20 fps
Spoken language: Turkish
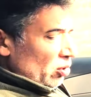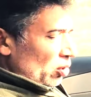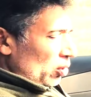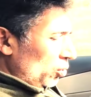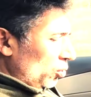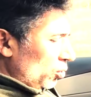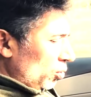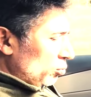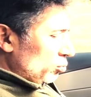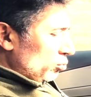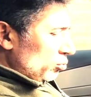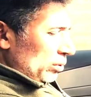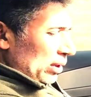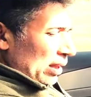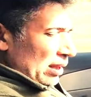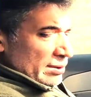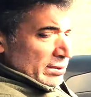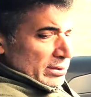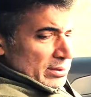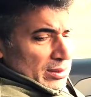ön
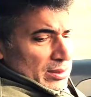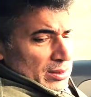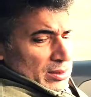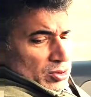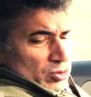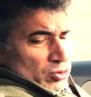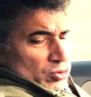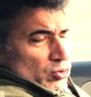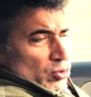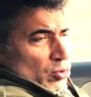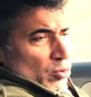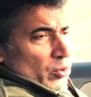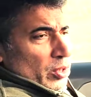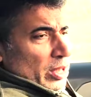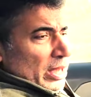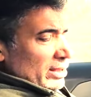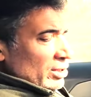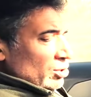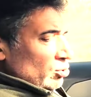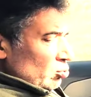koltuklar çok
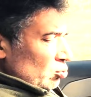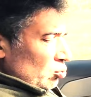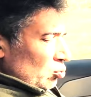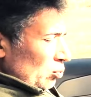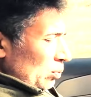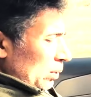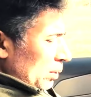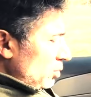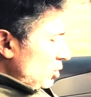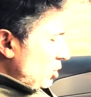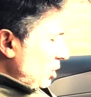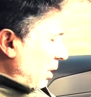geniş tutulmamış